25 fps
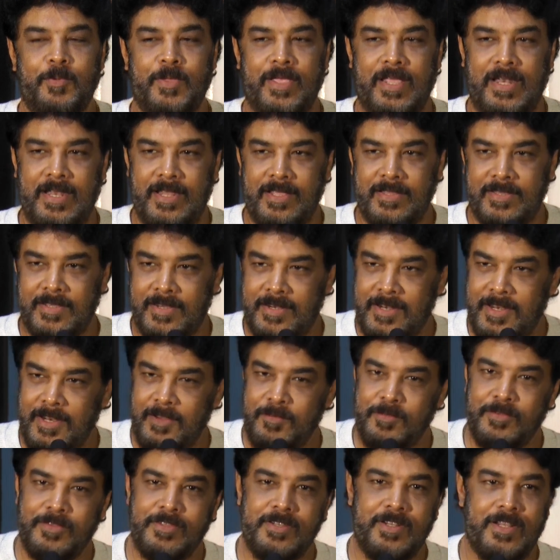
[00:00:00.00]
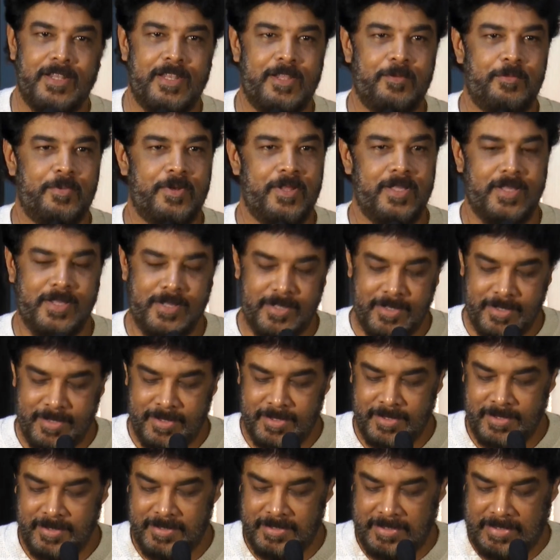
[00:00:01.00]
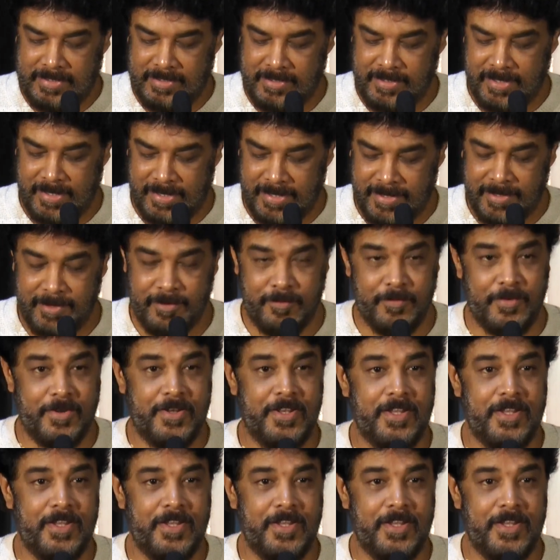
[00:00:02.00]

இப்போ எல்லா தேட்டர்லேயும் வந்து நல்லபடியாக தலைநகரம்